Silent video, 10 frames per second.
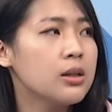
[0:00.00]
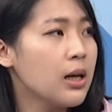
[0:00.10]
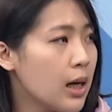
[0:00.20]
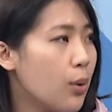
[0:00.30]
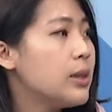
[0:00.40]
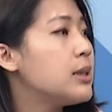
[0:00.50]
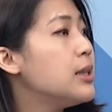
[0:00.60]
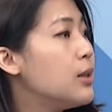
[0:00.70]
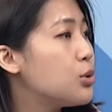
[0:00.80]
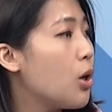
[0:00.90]
当然会
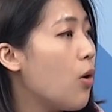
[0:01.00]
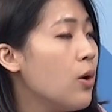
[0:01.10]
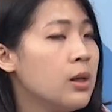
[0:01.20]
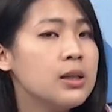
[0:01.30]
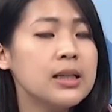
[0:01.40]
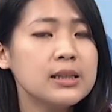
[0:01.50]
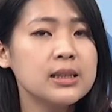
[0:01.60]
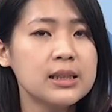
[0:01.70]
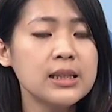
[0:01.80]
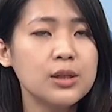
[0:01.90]
吸眼球，那但
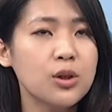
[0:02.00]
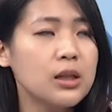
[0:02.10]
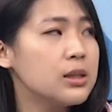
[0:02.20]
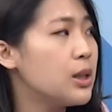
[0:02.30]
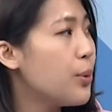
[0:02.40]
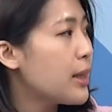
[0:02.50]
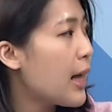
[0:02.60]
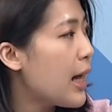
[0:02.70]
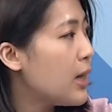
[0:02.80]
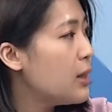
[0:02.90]
是吸眼球。可是因为
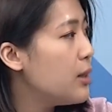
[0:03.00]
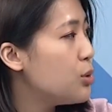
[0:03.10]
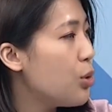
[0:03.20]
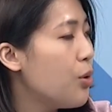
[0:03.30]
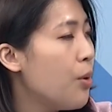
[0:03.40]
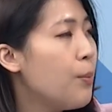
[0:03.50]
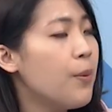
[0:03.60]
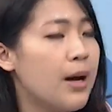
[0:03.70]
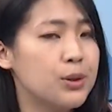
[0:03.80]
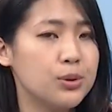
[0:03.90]
他可能就没
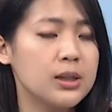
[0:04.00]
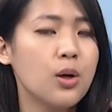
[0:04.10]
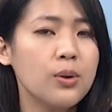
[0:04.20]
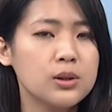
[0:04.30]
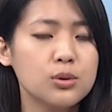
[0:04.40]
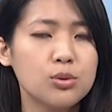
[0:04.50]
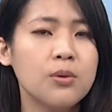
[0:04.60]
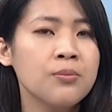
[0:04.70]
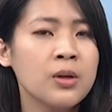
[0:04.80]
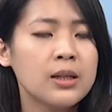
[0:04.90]
有办法选上，或者是
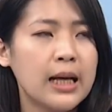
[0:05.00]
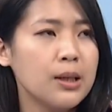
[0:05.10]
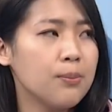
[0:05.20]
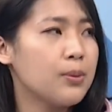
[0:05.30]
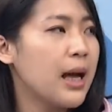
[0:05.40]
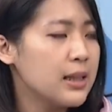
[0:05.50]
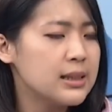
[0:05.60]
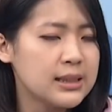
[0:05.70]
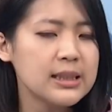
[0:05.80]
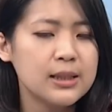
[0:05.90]
说他的他
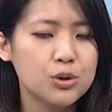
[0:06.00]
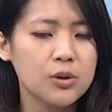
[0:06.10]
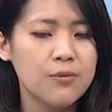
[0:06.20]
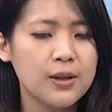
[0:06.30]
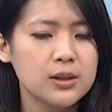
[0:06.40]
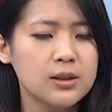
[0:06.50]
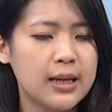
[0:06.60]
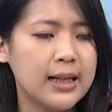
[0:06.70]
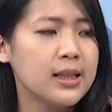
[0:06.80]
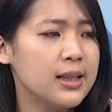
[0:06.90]
的吸眼球的方式是
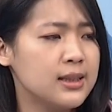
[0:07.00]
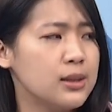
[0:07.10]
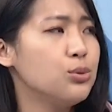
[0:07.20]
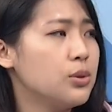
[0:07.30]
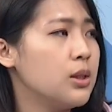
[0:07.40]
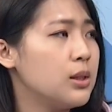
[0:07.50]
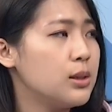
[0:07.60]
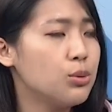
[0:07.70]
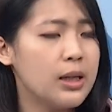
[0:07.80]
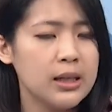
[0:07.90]
蓝的也吸，绿的也
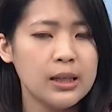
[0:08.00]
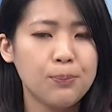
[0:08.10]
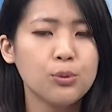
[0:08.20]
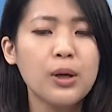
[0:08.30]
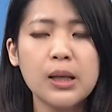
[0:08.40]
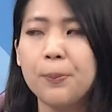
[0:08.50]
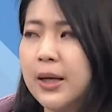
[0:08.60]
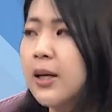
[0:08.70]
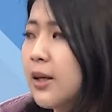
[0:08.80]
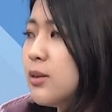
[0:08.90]
吸，所以不断的
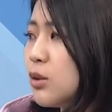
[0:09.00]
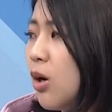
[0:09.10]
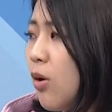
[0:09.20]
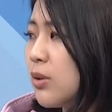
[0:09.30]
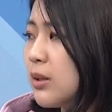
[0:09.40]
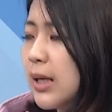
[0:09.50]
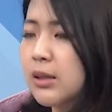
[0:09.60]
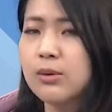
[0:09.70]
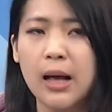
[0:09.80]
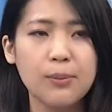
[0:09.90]
平衡之后呢，
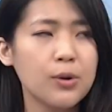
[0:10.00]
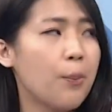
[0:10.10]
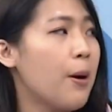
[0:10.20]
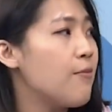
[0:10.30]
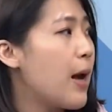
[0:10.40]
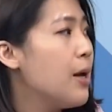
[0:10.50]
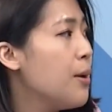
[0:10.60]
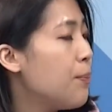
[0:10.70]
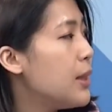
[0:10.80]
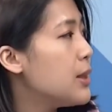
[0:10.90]
那他没有办法
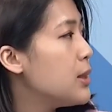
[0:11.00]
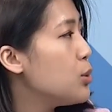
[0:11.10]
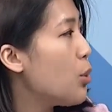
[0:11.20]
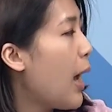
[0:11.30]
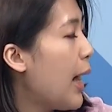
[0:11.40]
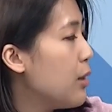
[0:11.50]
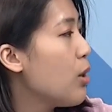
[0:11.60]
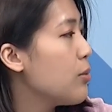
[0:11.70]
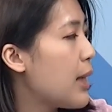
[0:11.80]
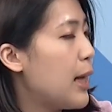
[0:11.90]
变成是说撼
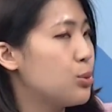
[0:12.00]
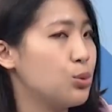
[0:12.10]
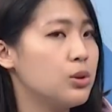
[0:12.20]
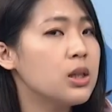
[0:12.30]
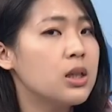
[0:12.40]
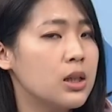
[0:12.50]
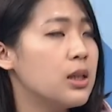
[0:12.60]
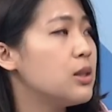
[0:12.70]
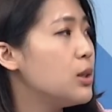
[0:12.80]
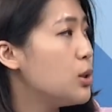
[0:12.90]
动大局，这个可
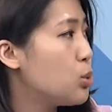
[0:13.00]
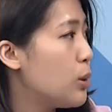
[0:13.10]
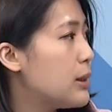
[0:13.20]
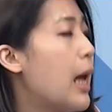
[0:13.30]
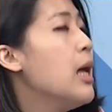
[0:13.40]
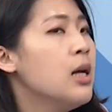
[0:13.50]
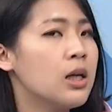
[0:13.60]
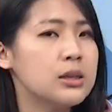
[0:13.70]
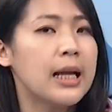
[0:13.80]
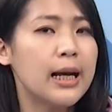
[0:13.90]
能性是存在。
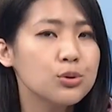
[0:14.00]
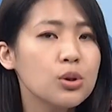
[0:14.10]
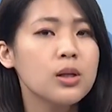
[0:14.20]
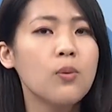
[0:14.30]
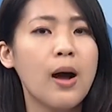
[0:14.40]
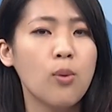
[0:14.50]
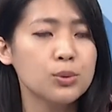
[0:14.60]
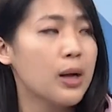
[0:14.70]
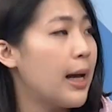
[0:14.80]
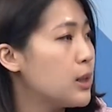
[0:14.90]
可是他说的话，
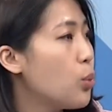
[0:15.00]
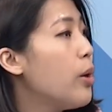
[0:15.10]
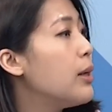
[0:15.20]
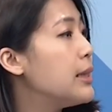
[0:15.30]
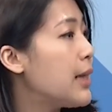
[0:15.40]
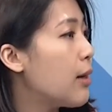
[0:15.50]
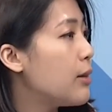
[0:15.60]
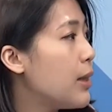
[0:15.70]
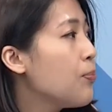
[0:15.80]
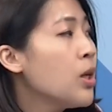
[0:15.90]
我觉得还是会有影响
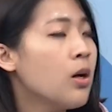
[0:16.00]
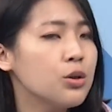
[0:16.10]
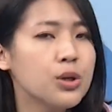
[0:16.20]
力。哦，